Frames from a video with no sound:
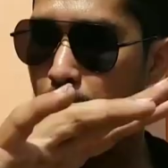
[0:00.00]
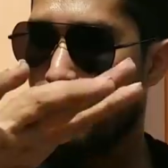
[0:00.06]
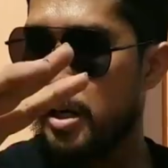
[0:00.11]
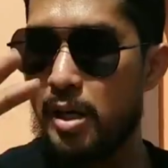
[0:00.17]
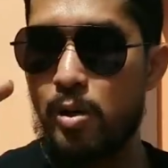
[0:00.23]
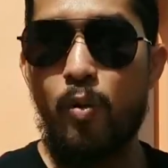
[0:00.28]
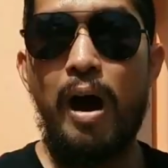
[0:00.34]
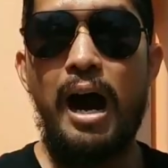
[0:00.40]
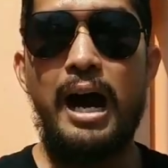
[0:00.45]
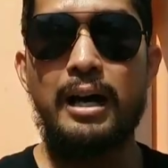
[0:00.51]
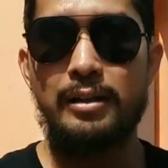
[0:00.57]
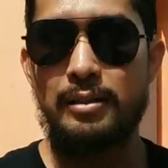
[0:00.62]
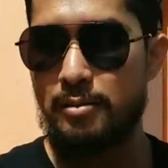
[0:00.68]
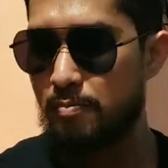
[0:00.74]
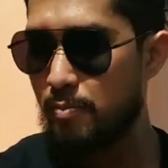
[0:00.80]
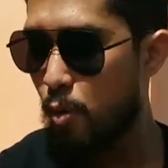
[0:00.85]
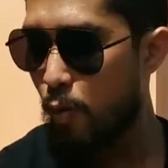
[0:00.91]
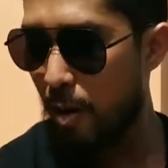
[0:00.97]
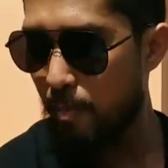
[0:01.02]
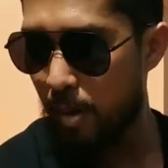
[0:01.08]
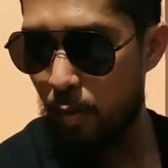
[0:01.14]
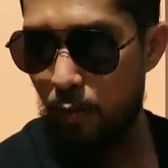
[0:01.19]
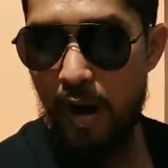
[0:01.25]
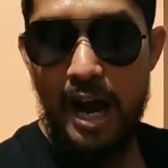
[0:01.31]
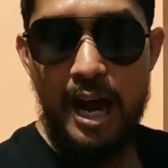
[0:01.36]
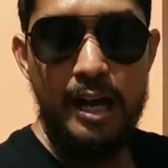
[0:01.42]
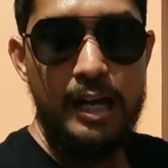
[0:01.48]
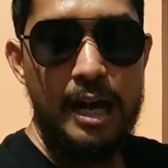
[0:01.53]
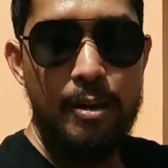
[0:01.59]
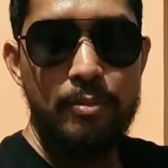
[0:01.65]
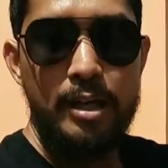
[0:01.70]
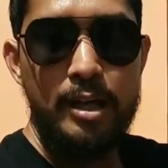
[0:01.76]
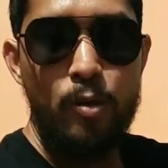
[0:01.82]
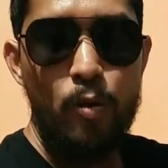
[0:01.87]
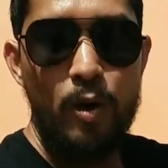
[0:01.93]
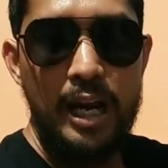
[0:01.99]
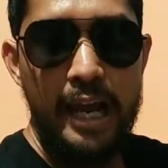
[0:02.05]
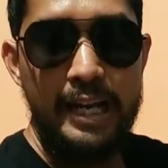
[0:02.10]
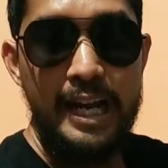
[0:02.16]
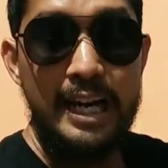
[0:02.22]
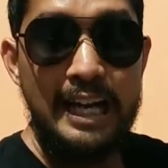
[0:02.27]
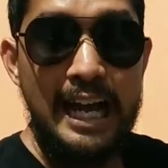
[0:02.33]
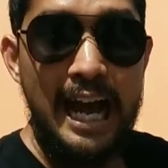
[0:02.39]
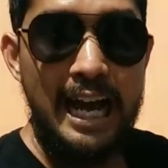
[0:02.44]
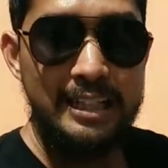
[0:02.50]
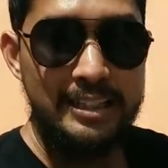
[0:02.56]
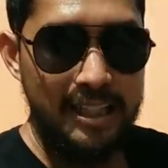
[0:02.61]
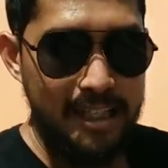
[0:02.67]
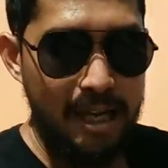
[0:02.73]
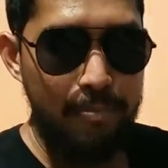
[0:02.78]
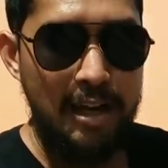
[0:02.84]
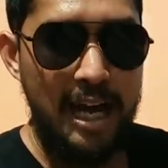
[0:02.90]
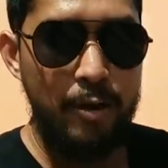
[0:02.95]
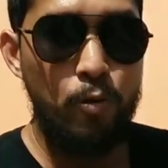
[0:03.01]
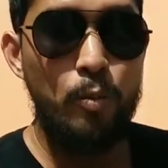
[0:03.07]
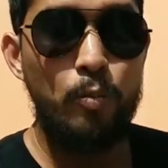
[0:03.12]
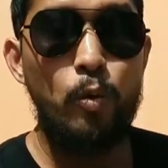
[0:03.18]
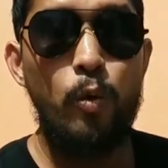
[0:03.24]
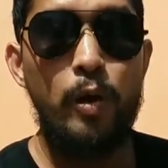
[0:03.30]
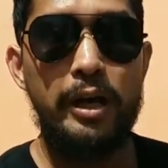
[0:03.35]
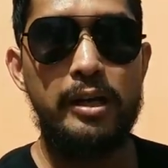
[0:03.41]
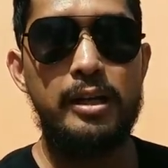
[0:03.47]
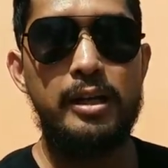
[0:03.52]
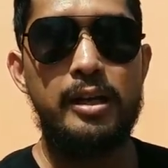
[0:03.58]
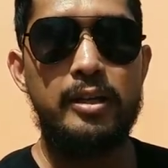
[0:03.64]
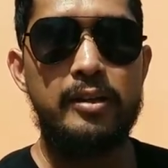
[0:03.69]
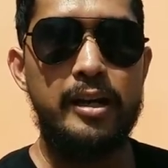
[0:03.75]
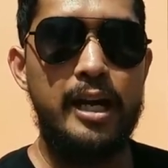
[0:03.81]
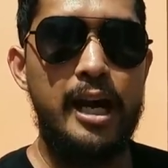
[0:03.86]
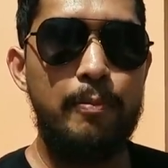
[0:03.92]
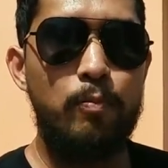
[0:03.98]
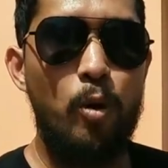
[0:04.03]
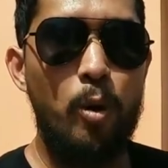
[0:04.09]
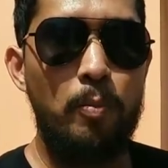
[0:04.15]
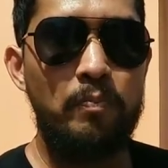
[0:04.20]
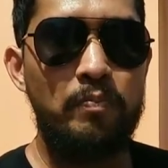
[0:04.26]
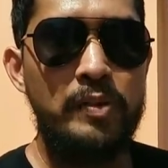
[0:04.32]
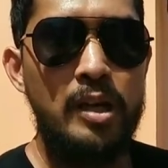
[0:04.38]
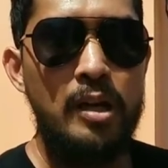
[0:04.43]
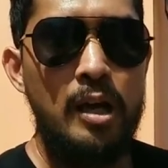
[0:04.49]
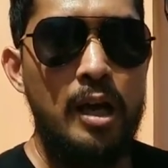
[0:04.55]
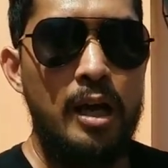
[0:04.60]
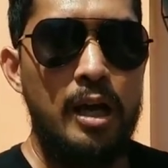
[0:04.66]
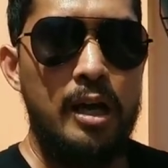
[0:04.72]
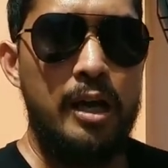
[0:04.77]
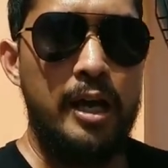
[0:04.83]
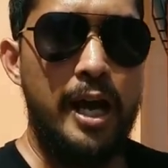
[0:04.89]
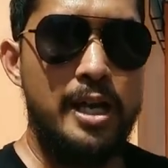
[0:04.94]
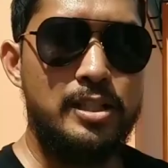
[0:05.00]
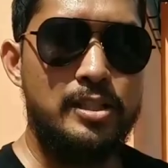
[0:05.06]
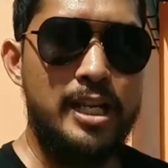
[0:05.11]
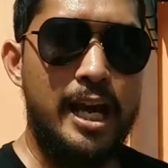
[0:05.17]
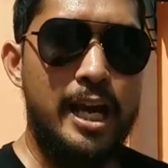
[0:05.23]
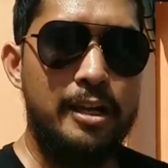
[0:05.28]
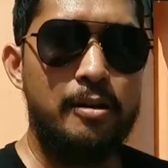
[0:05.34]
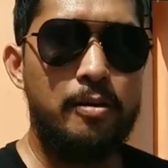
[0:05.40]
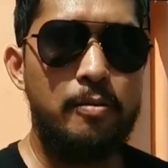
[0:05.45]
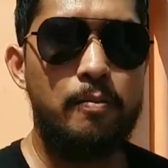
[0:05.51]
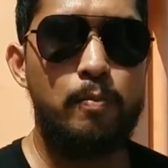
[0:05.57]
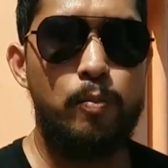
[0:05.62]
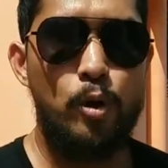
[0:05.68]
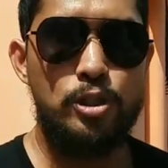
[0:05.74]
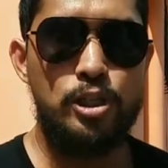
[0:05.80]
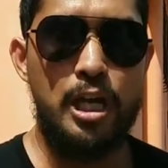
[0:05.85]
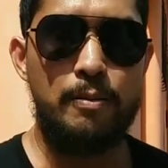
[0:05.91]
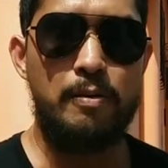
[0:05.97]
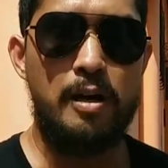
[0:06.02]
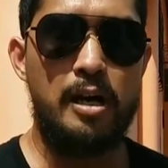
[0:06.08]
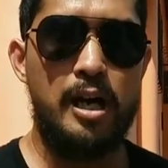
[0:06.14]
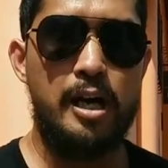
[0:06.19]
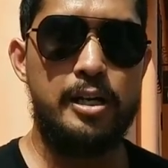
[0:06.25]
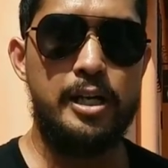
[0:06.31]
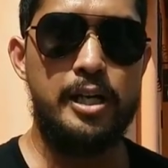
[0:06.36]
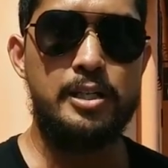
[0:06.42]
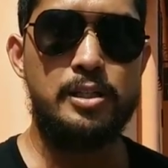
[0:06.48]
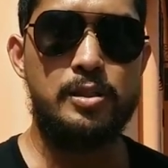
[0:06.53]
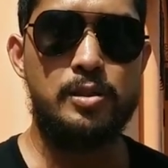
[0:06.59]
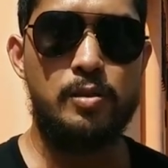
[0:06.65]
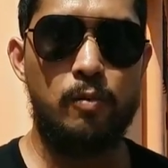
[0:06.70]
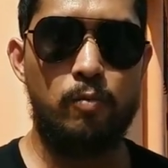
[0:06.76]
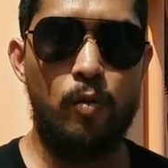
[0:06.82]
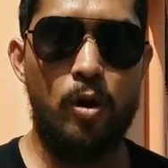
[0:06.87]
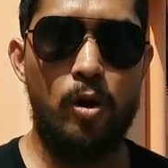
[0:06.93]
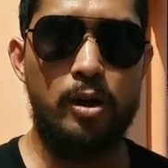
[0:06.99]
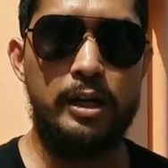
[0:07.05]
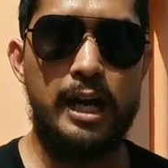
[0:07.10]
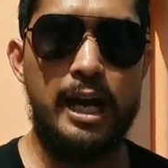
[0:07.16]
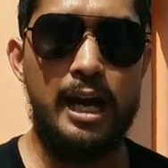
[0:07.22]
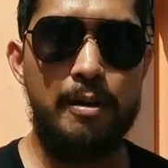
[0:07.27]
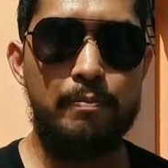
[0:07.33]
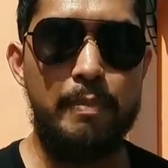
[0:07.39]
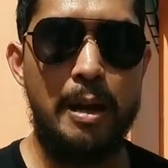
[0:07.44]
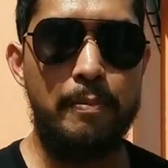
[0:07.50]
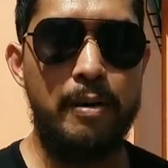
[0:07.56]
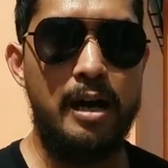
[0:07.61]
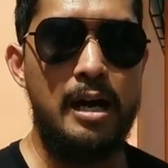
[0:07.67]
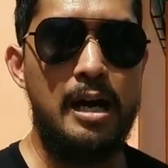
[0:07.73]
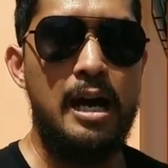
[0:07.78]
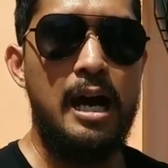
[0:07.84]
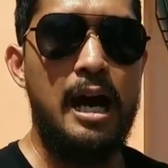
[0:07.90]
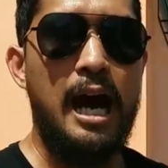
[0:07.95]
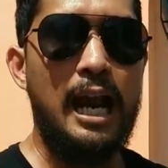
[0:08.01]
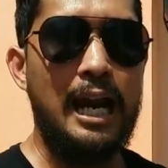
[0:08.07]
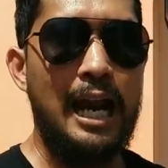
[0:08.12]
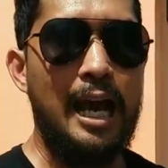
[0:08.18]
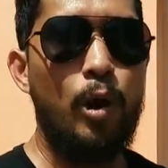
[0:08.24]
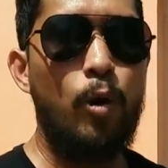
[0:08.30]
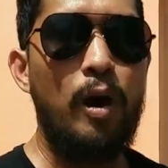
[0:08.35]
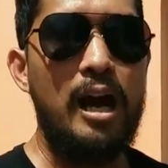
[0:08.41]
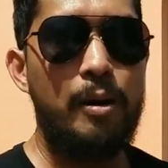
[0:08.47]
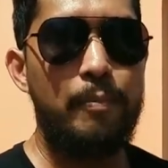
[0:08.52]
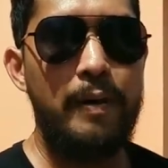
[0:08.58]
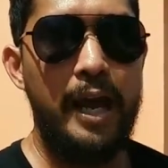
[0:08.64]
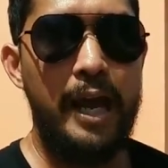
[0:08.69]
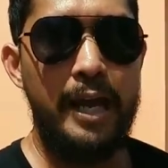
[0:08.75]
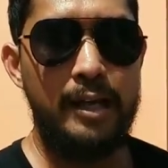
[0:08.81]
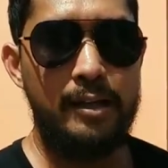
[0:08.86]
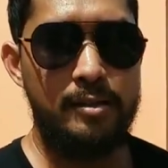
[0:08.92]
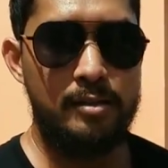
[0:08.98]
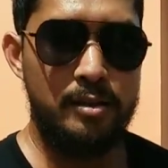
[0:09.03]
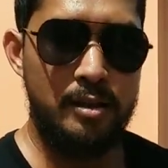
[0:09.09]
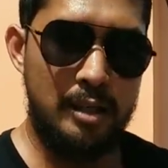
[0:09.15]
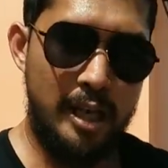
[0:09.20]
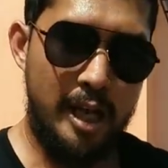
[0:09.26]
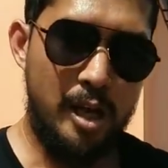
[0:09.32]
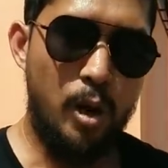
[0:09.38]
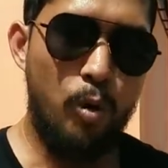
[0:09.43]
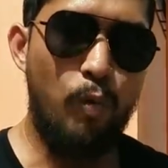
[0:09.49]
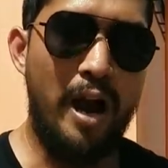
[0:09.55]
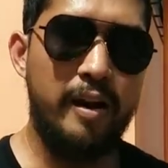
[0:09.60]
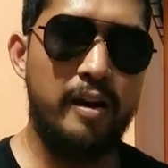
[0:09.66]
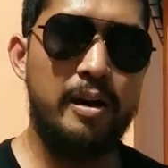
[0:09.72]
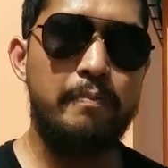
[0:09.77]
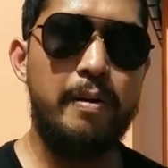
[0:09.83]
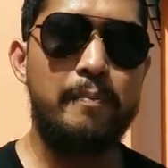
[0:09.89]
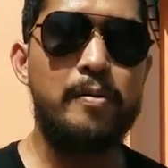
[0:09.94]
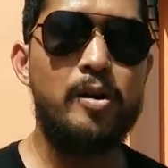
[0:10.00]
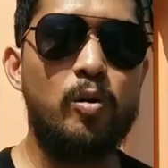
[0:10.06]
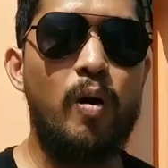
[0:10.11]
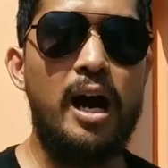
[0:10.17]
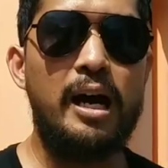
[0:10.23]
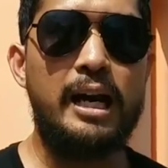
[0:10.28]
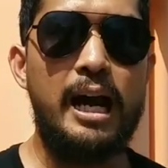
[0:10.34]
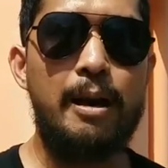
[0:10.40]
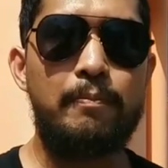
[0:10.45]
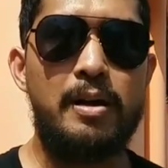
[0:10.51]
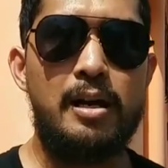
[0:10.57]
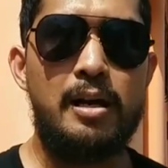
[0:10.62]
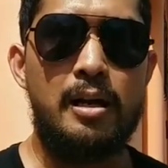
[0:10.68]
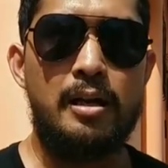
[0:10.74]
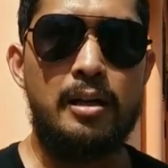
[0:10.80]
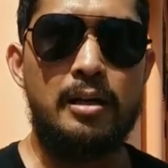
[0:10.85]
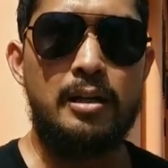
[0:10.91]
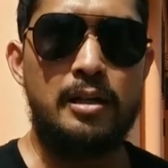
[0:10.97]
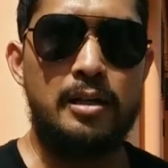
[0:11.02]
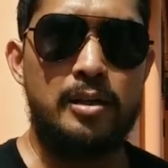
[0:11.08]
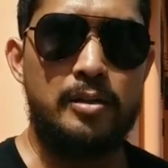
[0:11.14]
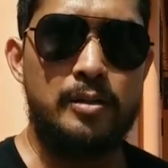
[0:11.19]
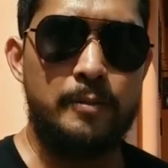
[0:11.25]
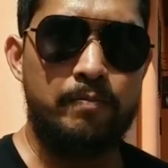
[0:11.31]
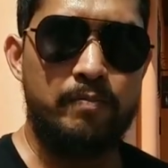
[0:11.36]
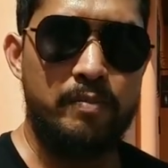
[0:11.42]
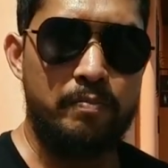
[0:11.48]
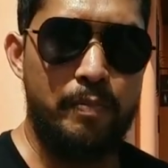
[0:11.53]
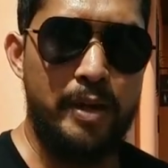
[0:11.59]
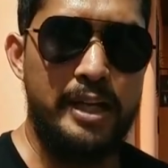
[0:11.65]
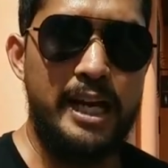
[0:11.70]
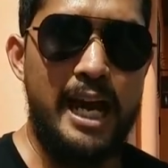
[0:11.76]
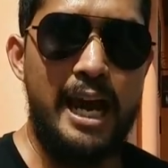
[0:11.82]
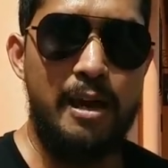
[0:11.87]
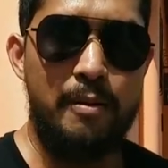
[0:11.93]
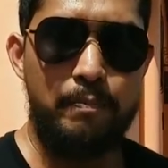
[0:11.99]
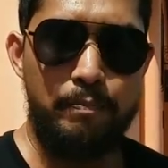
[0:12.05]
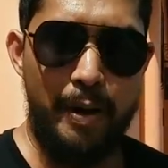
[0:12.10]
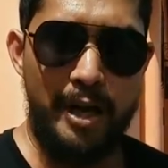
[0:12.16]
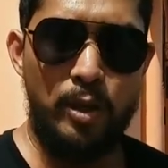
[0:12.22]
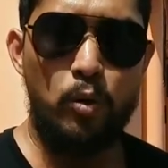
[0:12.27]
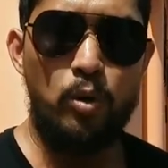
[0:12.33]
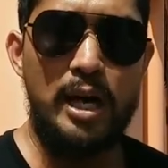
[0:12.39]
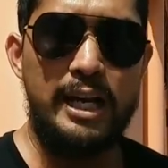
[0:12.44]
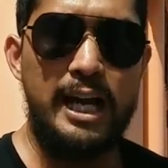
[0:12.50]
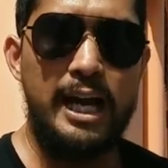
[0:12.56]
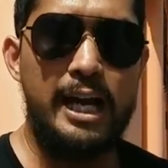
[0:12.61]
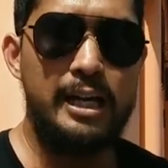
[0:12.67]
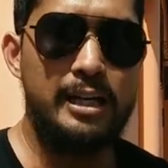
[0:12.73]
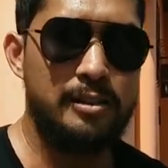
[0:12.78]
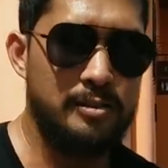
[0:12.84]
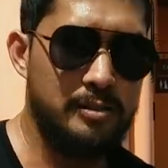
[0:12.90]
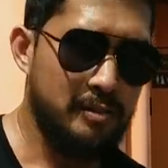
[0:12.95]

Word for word: มือกว้างระหว่างมือกว้างกล้ามเนื้อหัวไหล่ด้านข้างจะทำงานร่วมด้วยนะครับผม handstand push up against the wall นะฮะแบบหันหลังขวากำแพงแล้วก็ไวเปลี่ยนแบอกว้างครับเป็นยังไงไปดูกันนะฮะ